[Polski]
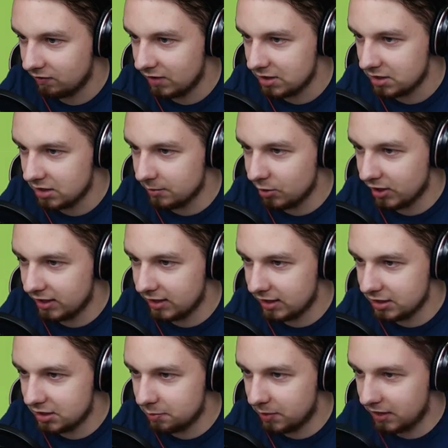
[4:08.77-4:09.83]
Wiecie, nie mogę
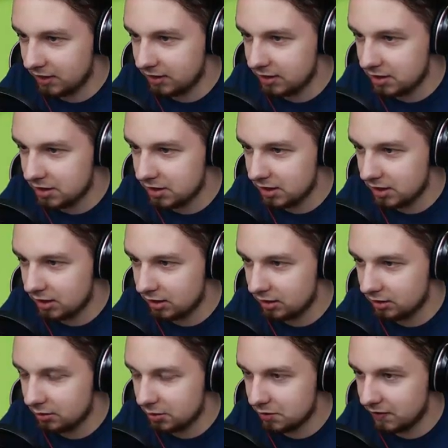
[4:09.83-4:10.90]
dać
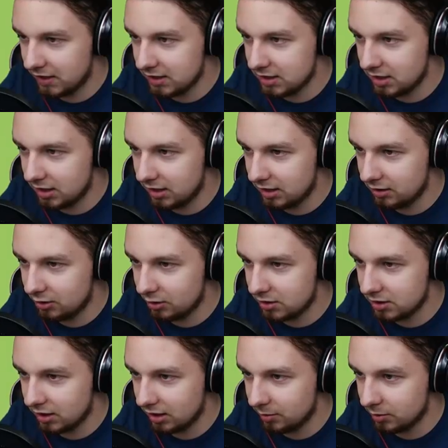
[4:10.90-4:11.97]
praktycznie już więcej
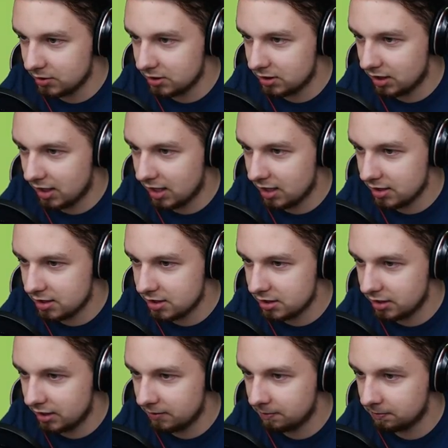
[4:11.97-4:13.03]
jednostek, bo
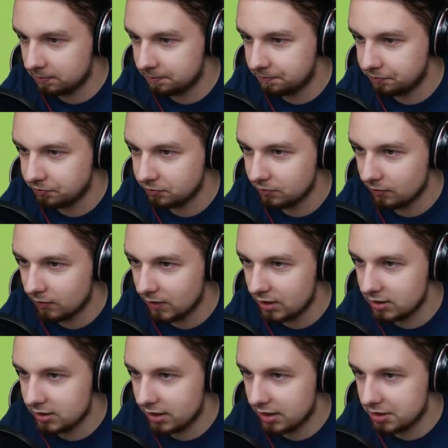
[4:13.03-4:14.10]
strasznie
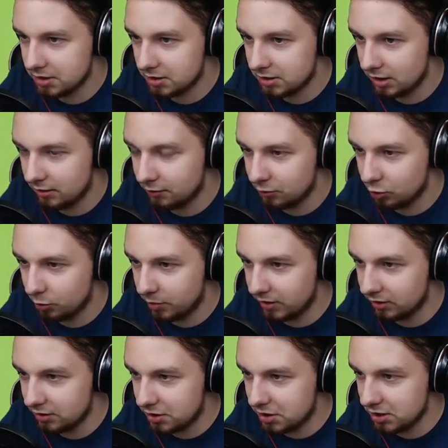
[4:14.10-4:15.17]
strasznie dostają w dupę.
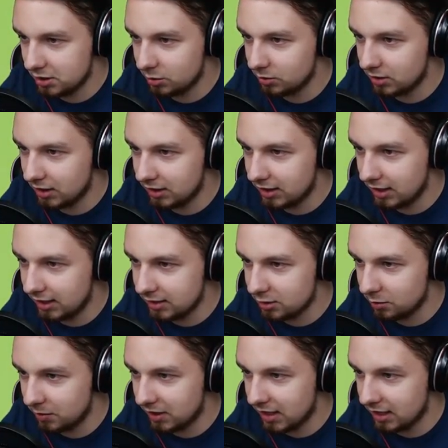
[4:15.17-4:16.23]
No 300 tutaj daje
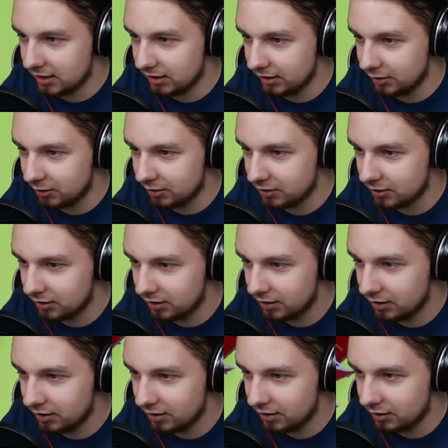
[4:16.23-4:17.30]
sobie radę i to,
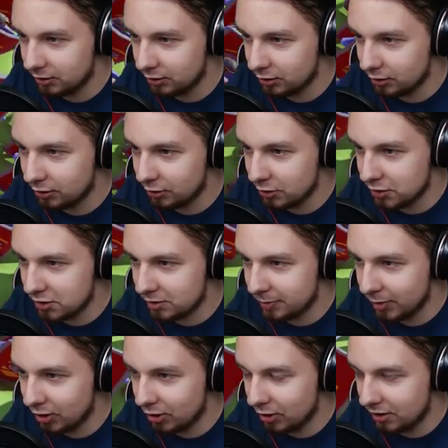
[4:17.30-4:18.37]
to do, dość
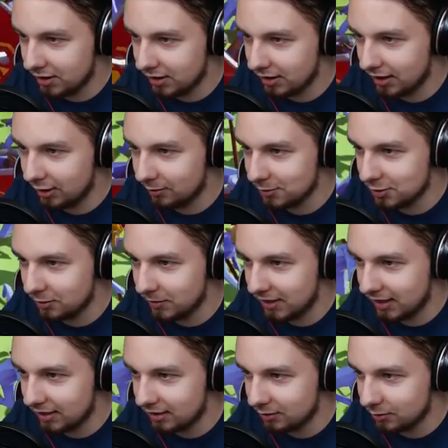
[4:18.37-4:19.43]
spokojnie dają sobie
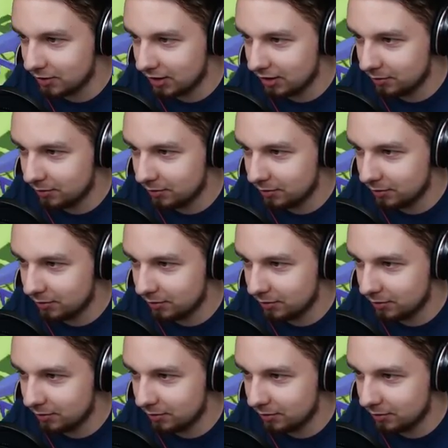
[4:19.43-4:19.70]
radę tutaj